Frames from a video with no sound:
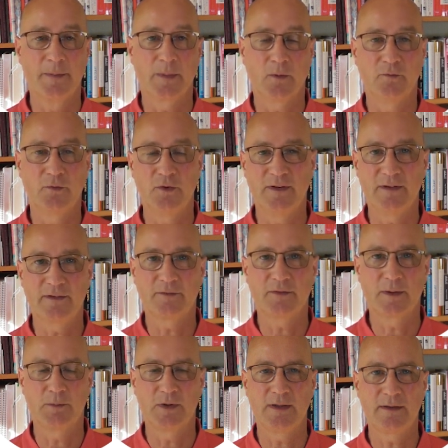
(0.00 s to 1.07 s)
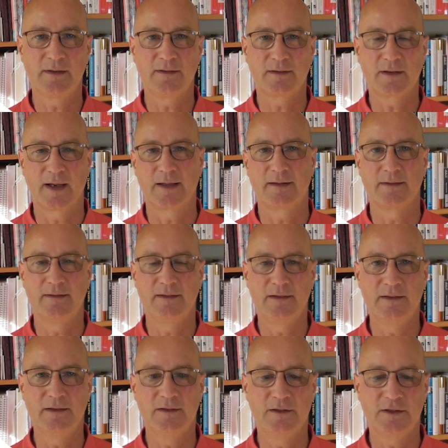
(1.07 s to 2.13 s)
Und für diese Verbindlichkeiten
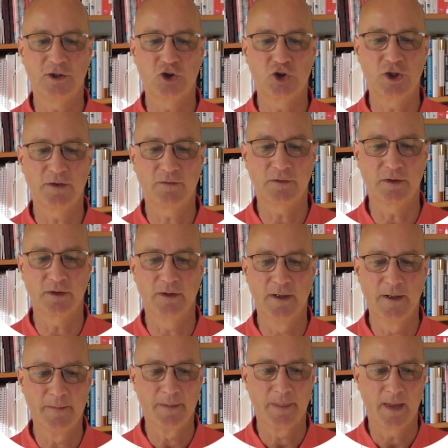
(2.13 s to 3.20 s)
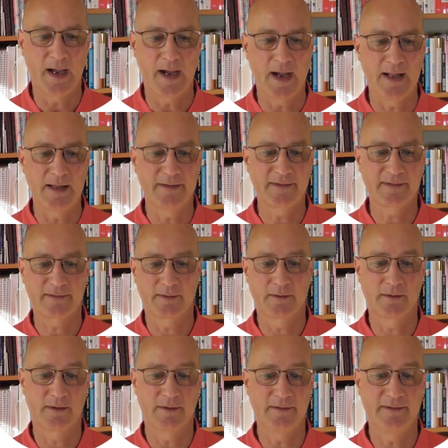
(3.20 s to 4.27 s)
dienen die Schiffe als
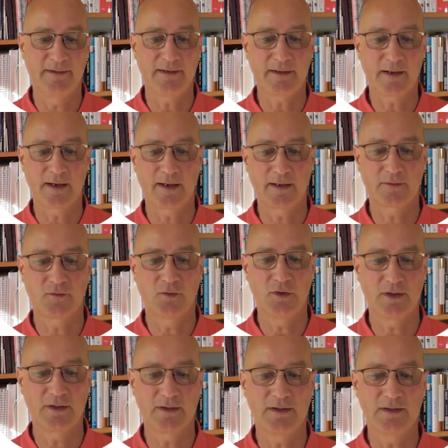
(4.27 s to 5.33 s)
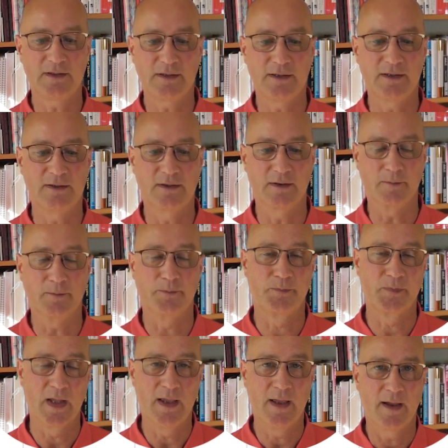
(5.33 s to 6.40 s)
äh, Sicherheit für die Kreditlinien
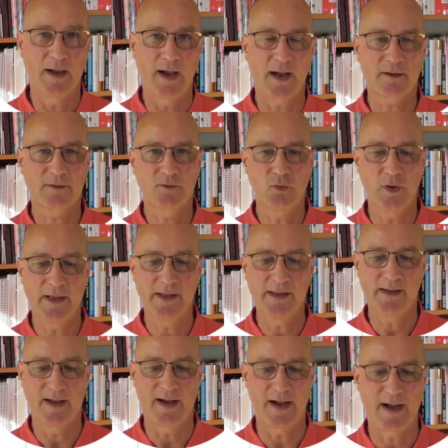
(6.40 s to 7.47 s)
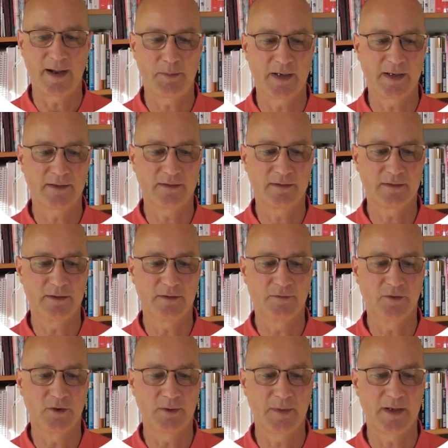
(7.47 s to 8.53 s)
Aktuell arbeitet die
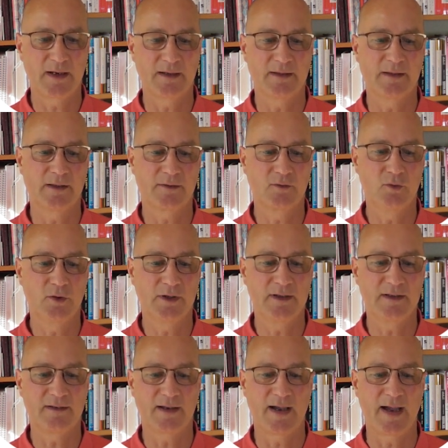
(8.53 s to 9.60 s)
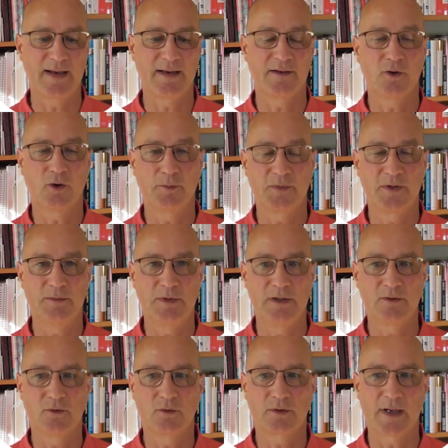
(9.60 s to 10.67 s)
Firma natürlich an der
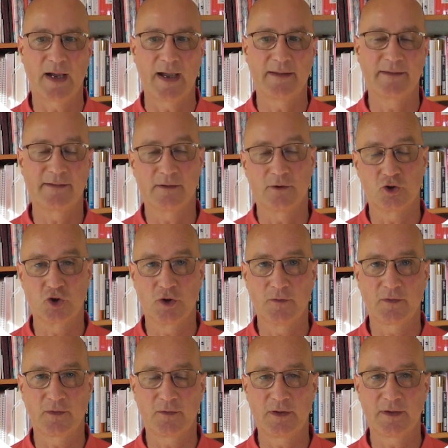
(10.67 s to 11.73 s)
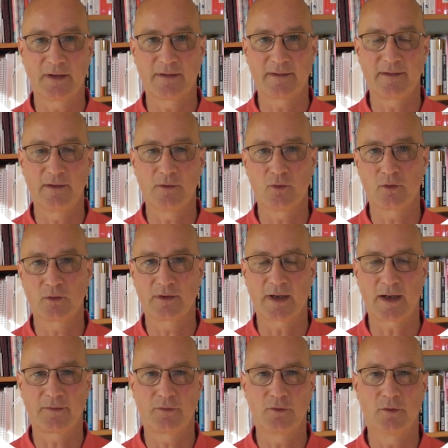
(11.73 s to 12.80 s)
Optimierung der einzelnen Schiffsfinanzierungen.
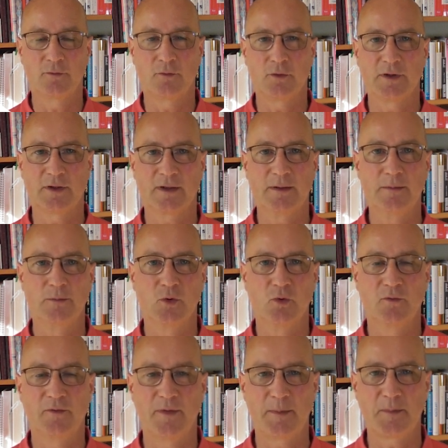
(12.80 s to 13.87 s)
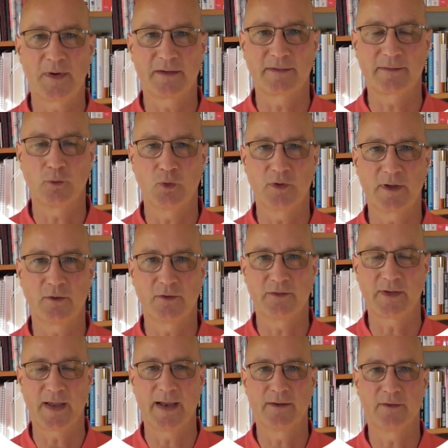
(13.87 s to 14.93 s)
Dafür wurde im November
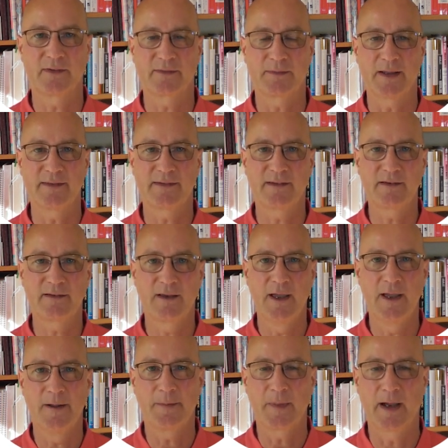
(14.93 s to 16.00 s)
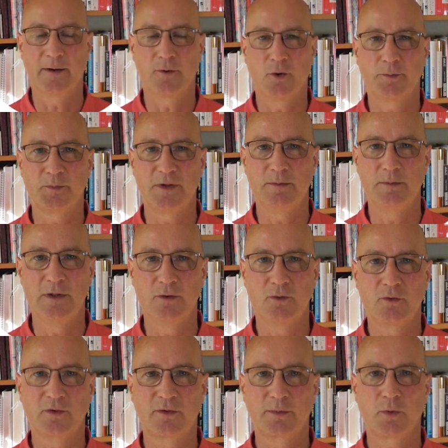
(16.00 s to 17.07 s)
2021 ein
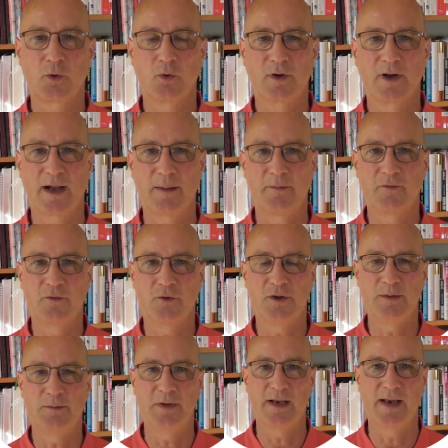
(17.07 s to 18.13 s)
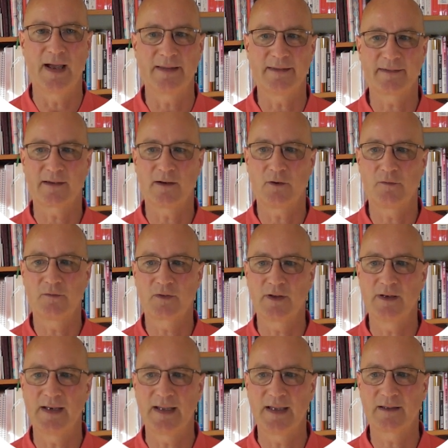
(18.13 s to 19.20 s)
Optimierungsprogramm für die Bilanz
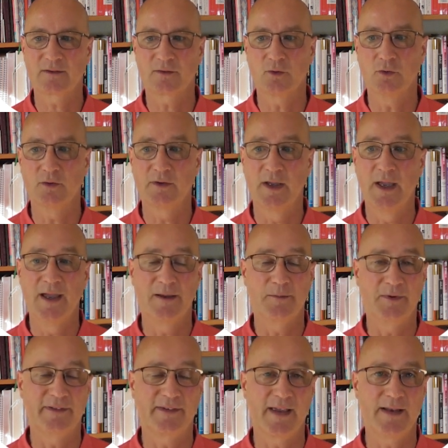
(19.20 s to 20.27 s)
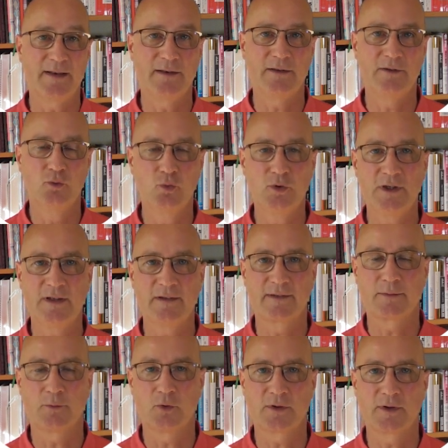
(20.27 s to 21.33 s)
aufgelegt und bis Ende Juni
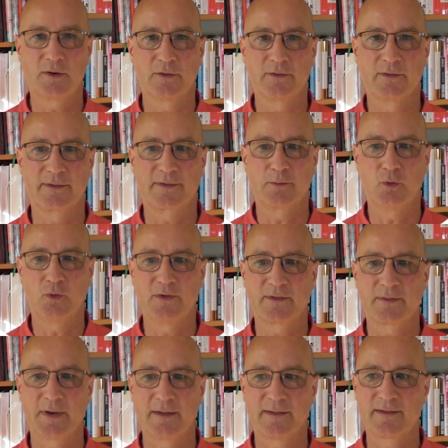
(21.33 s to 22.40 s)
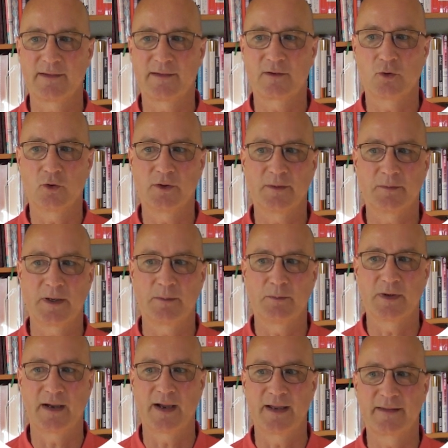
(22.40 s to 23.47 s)
2022 konnte man
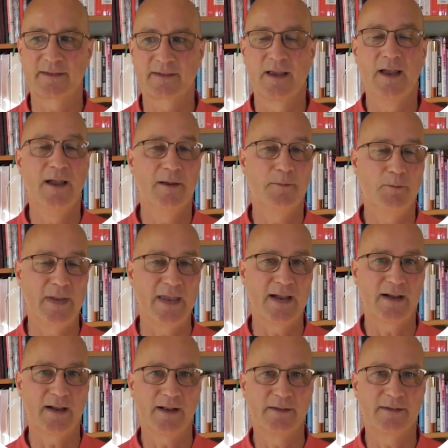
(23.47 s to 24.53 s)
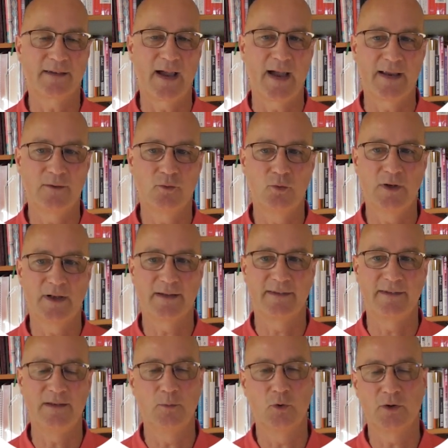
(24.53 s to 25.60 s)
bereits mehr als
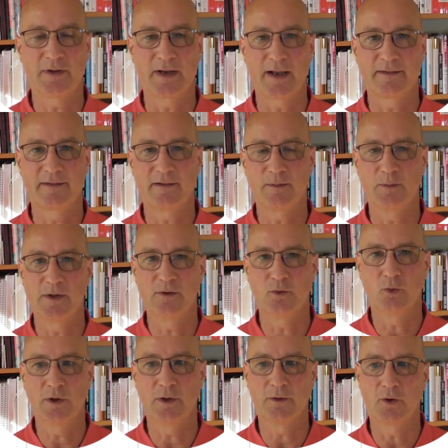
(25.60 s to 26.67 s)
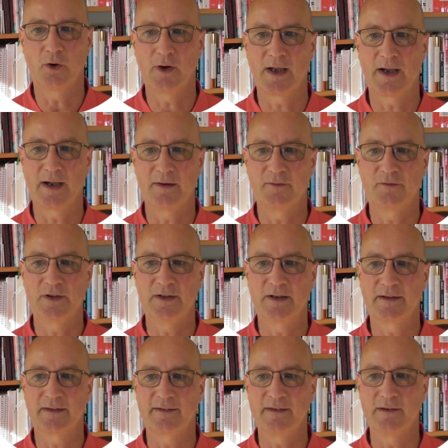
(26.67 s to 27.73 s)
137 Millionen Dollar an
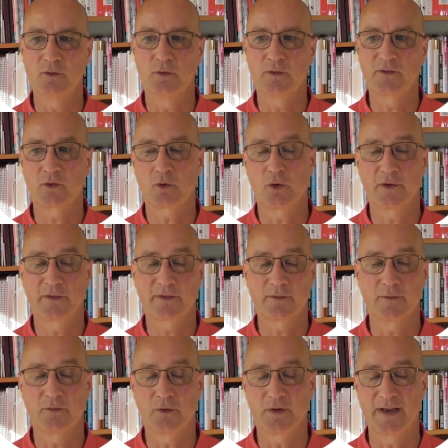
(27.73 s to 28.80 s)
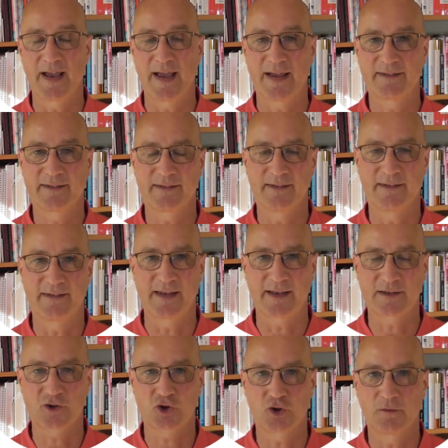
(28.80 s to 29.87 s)
Finanzierungskosten für die ersten
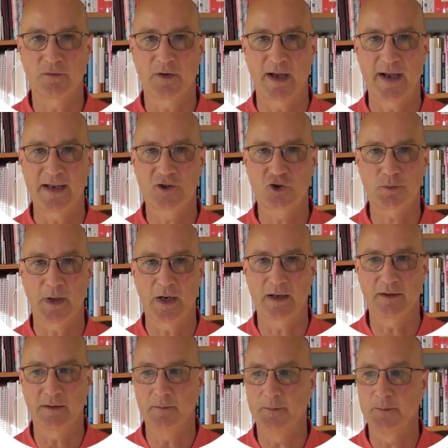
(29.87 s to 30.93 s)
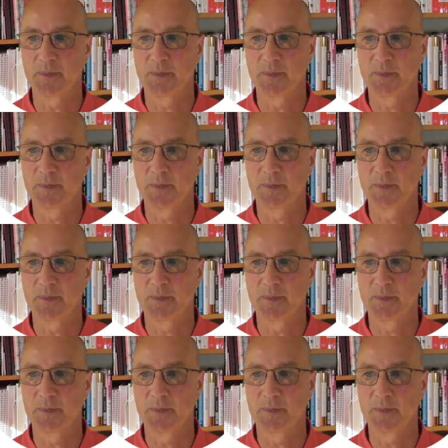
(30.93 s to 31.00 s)
sechs Schiffe einsparen.